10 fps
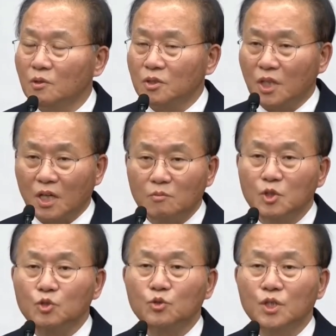
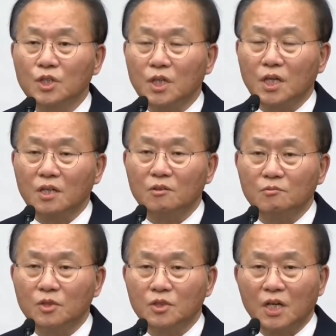사람을 줄이거나
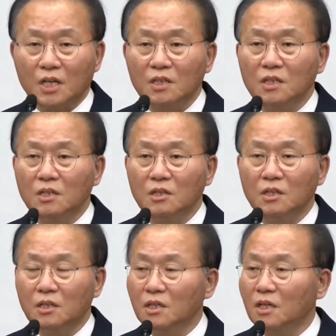뭐 다른
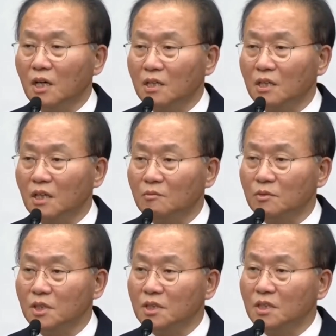일을 하거나
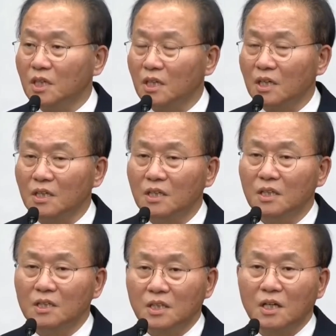뭐 이렇게
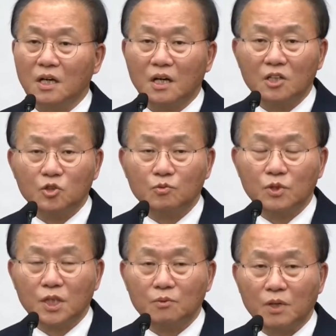생각할
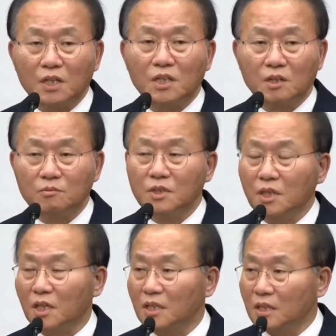수밖에 없는
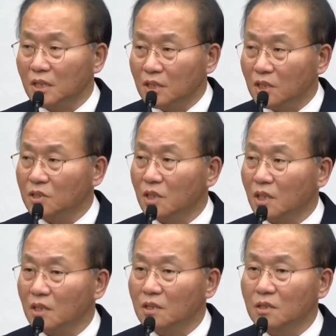게
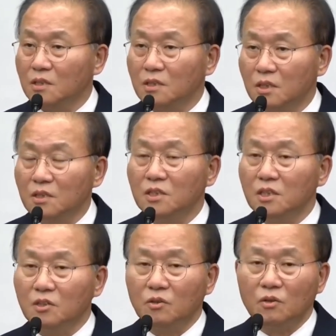현장의
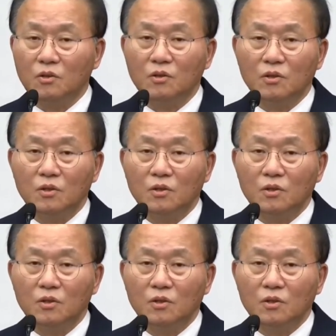현실이고